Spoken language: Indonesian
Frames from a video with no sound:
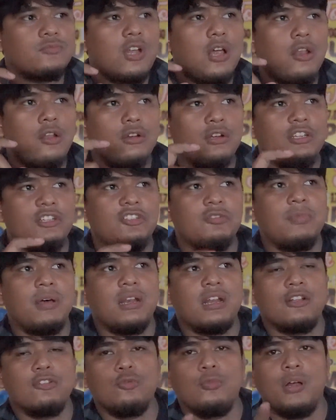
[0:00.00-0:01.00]
kalau di
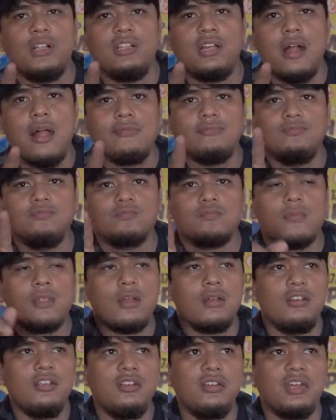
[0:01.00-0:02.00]
Semarang itu banyak
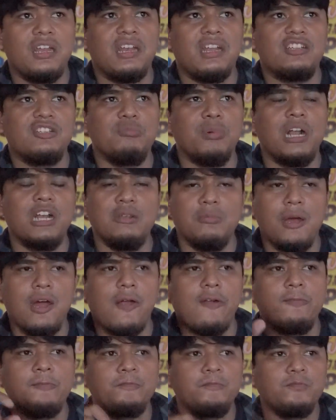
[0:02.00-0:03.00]
di daerah Simpang Lima.